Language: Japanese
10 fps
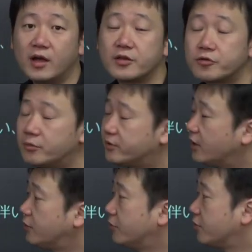聖武
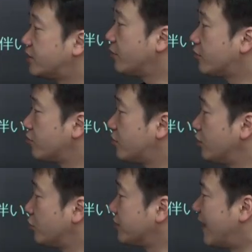天皇のを中
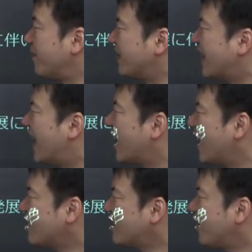心とした奈
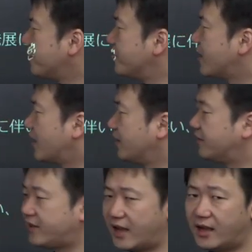良時代の文化なんで
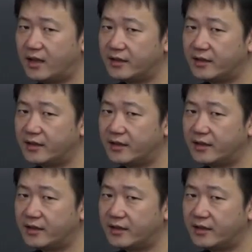すね。